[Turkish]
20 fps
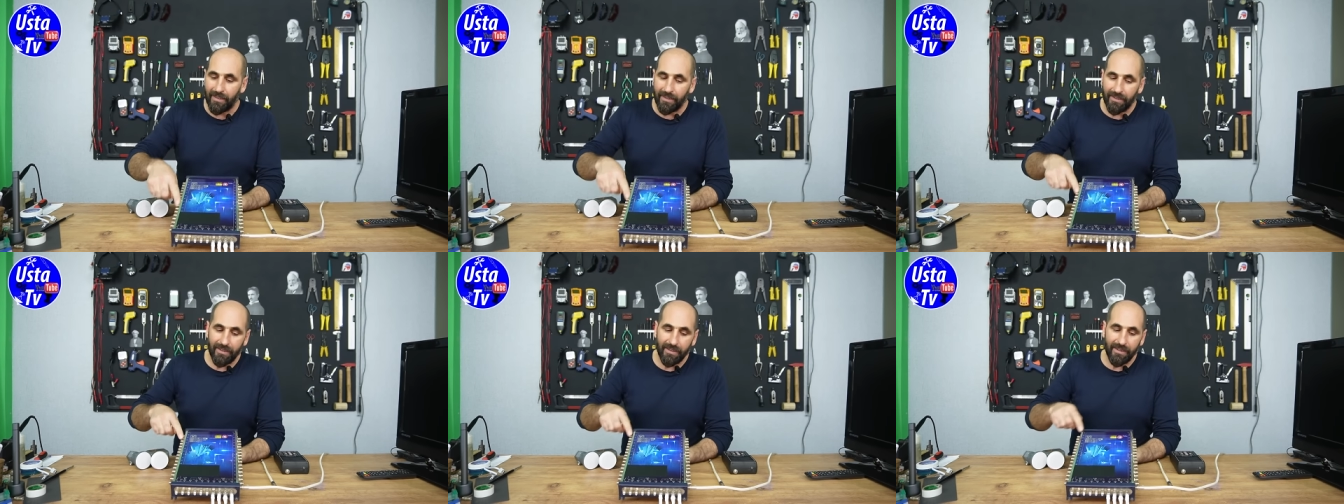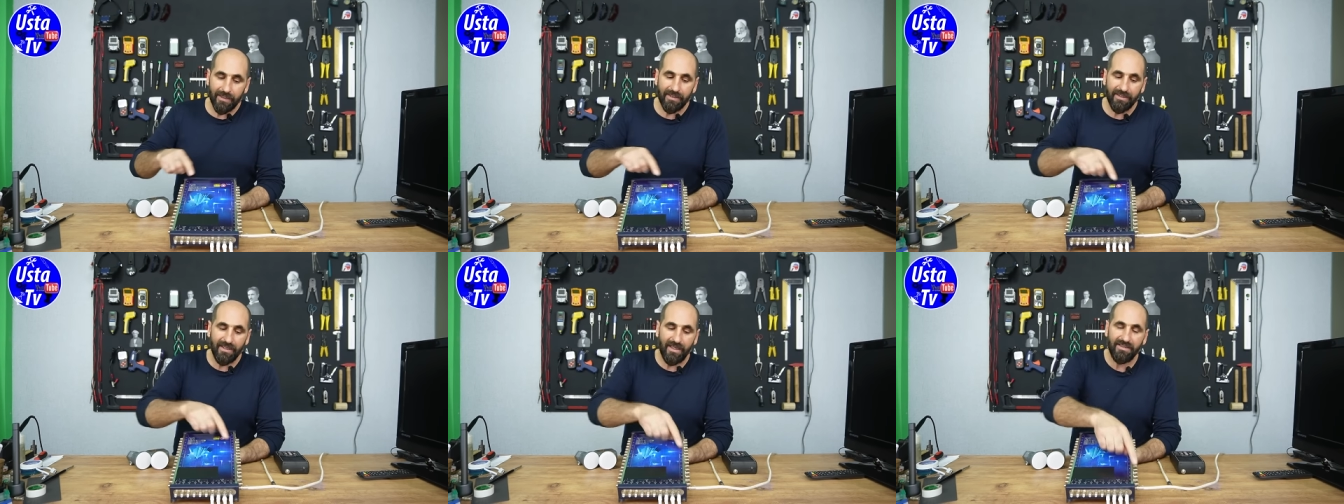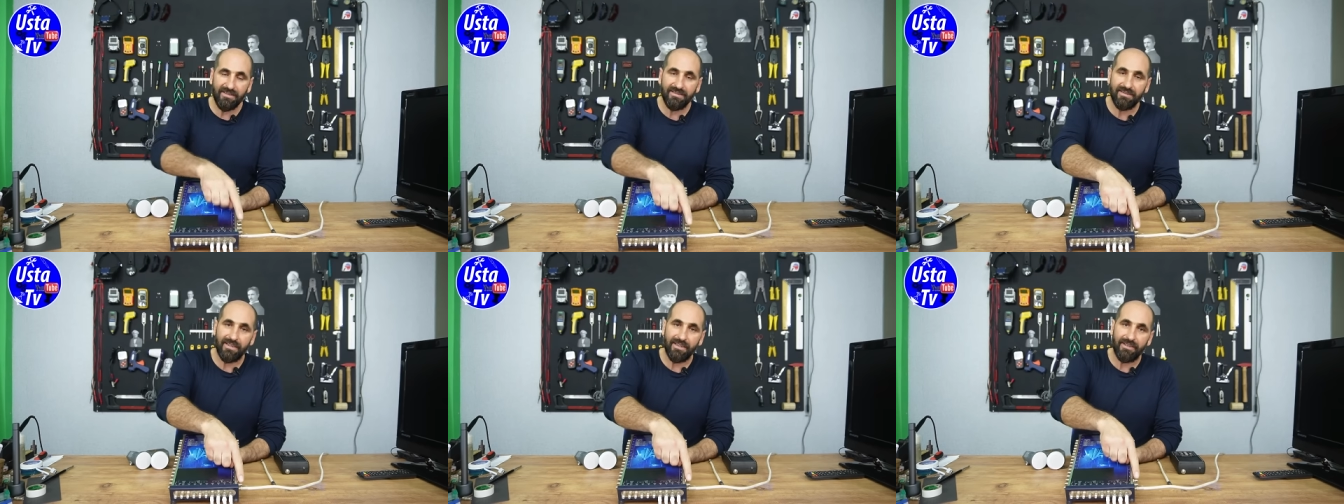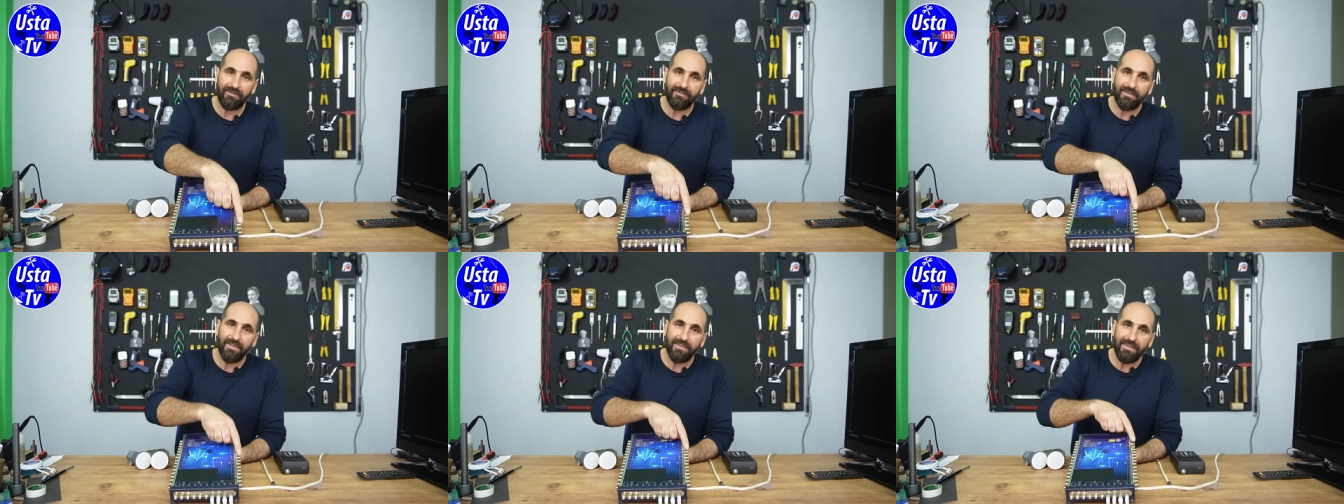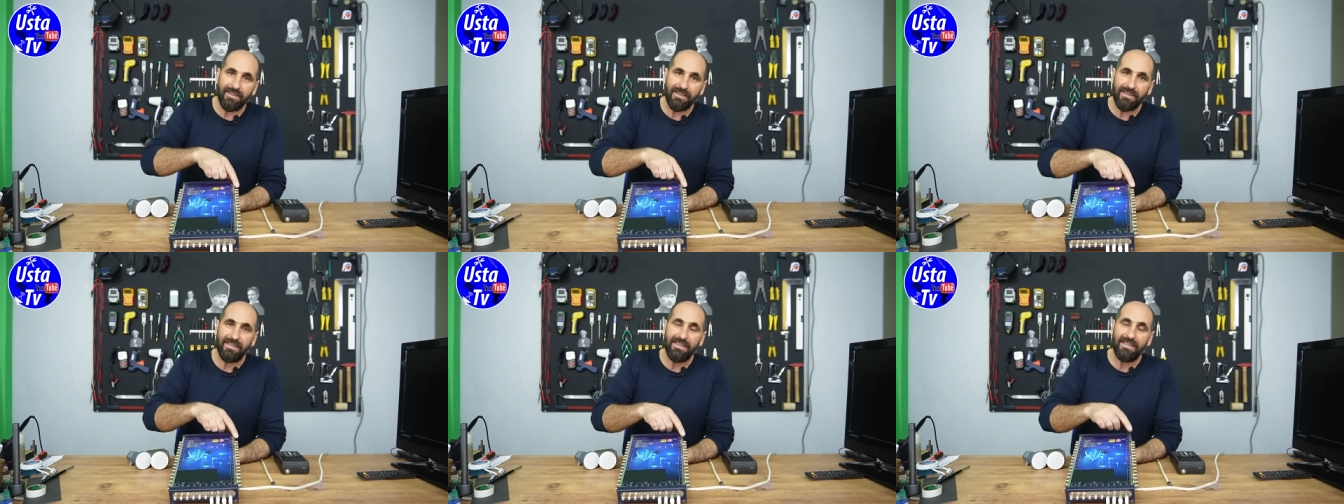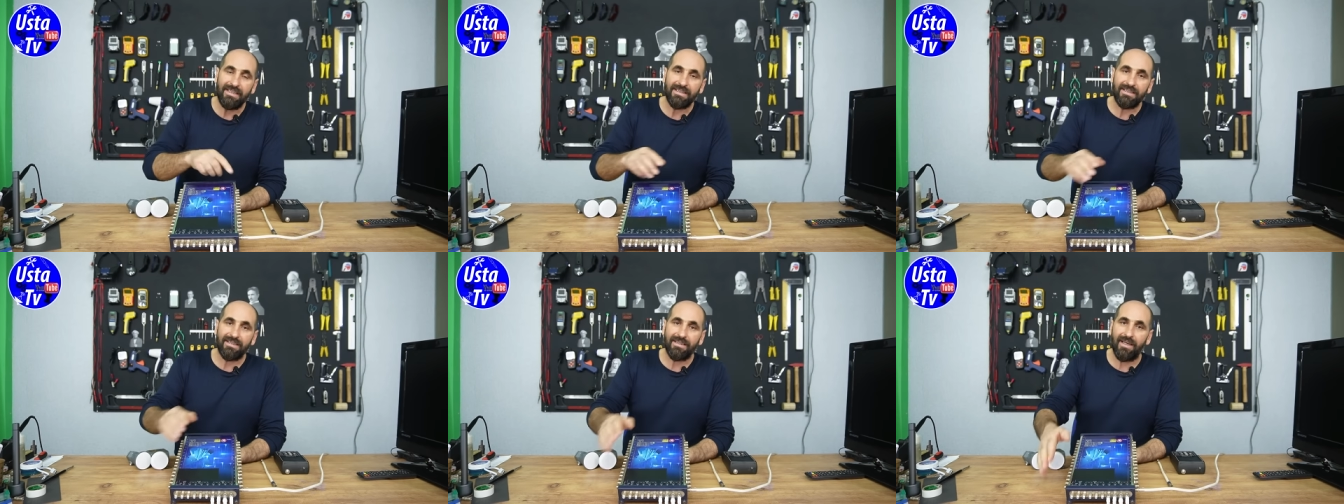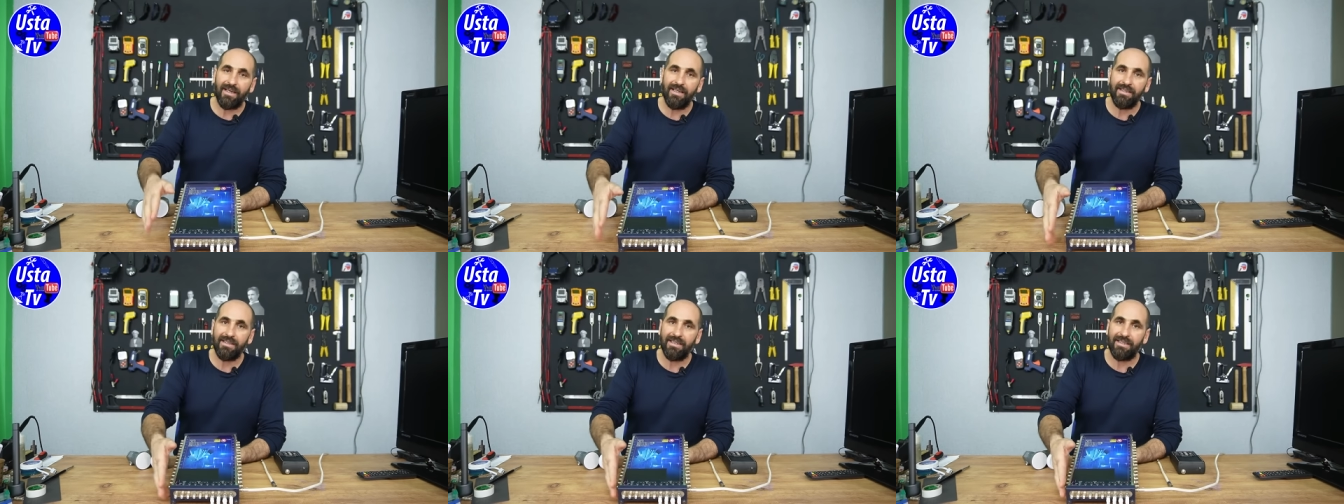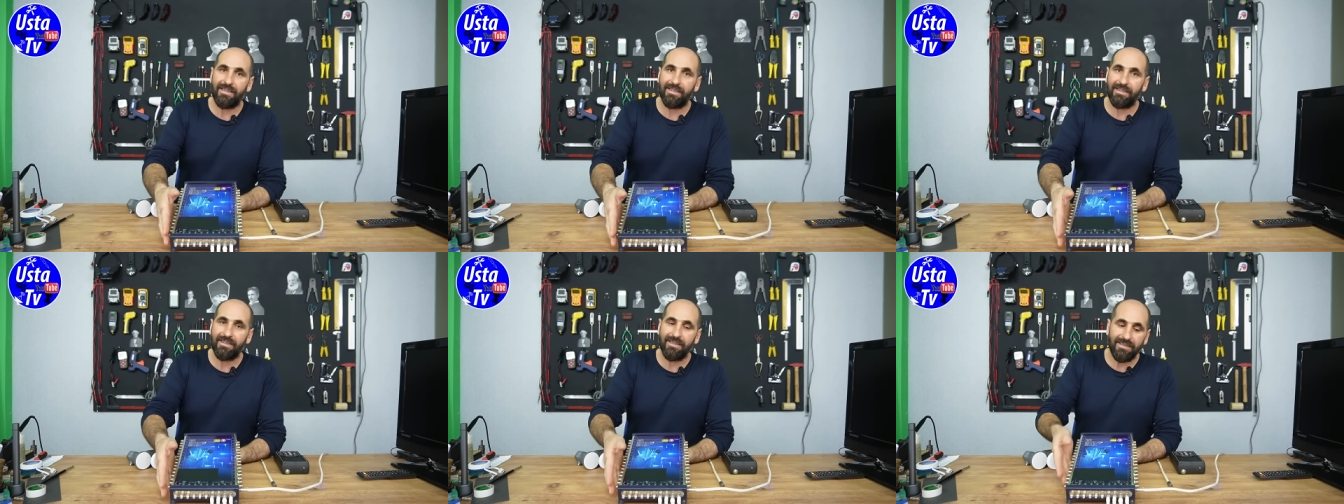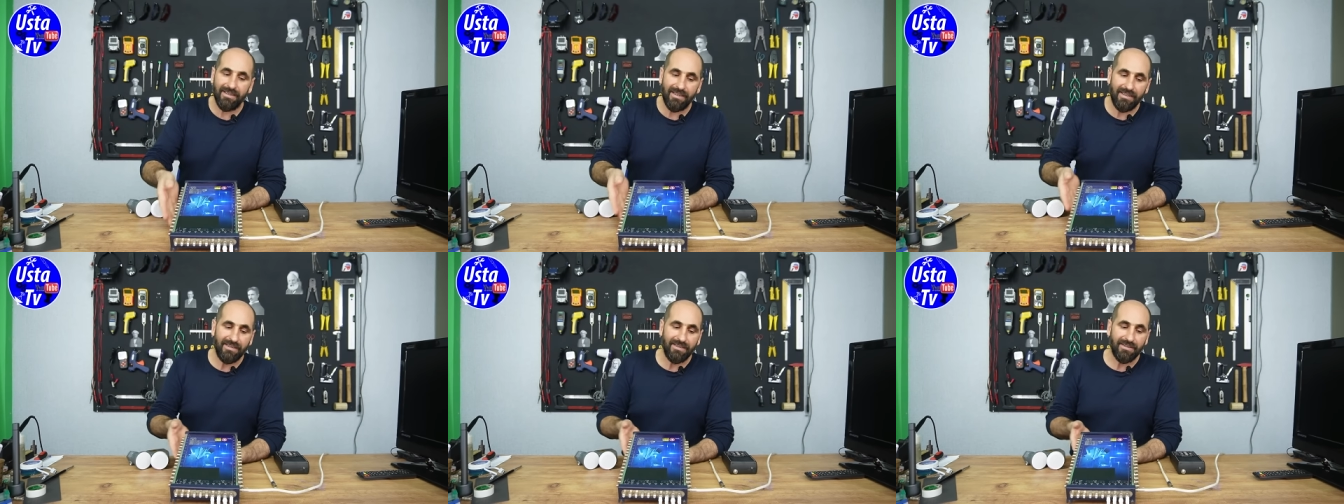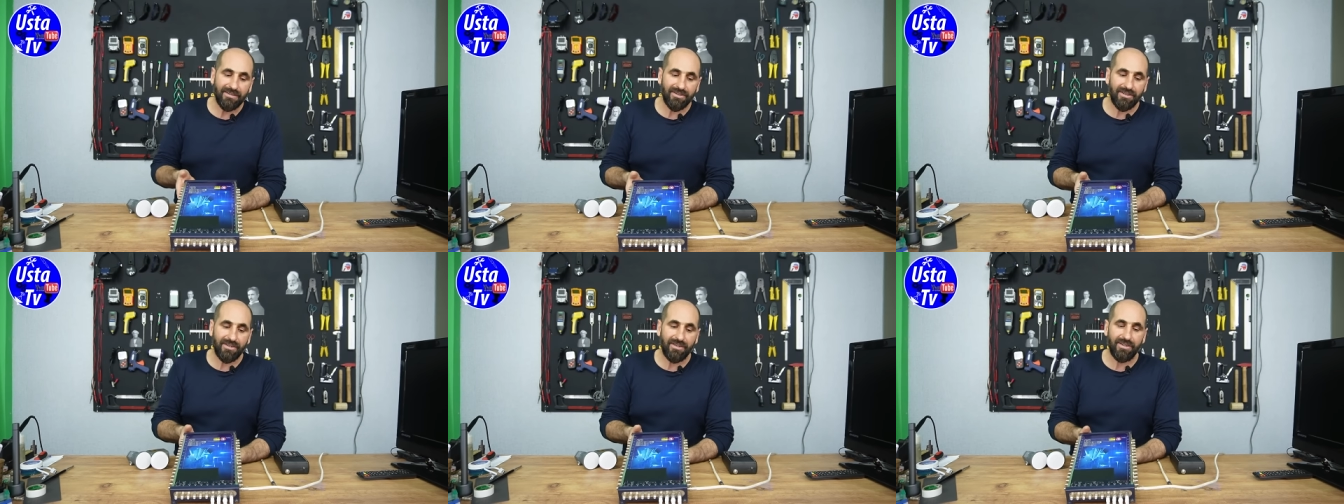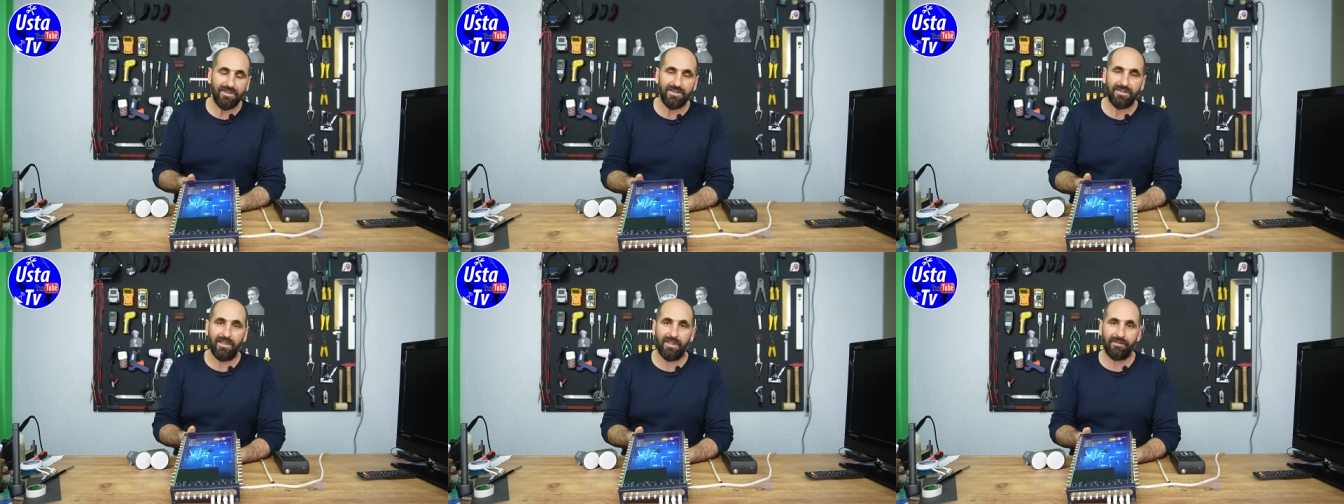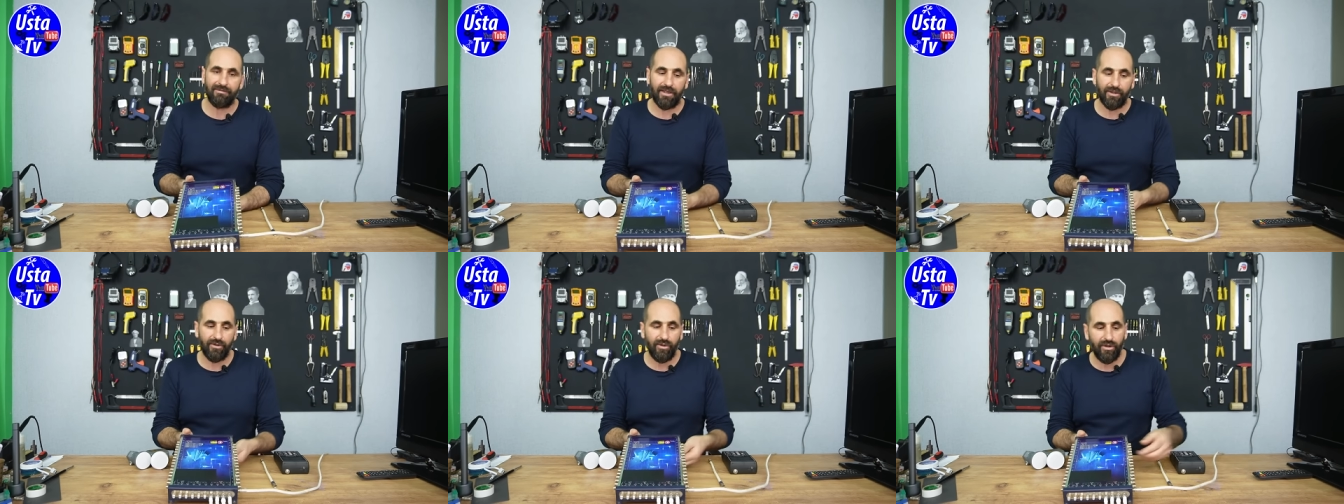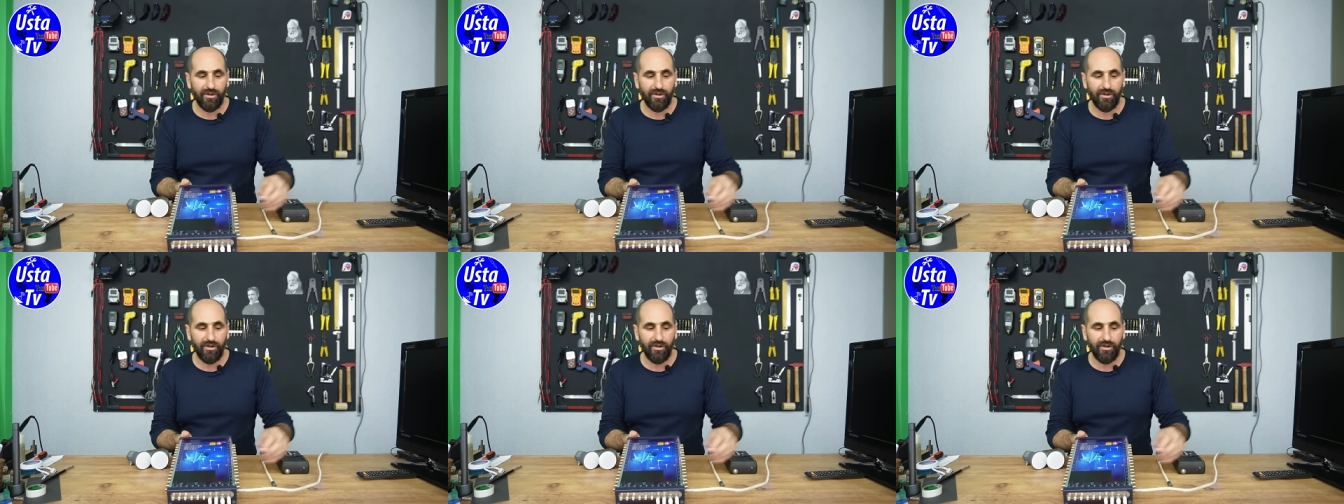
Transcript: Ee, yan tarafta da dairelere giden çıkışlar var.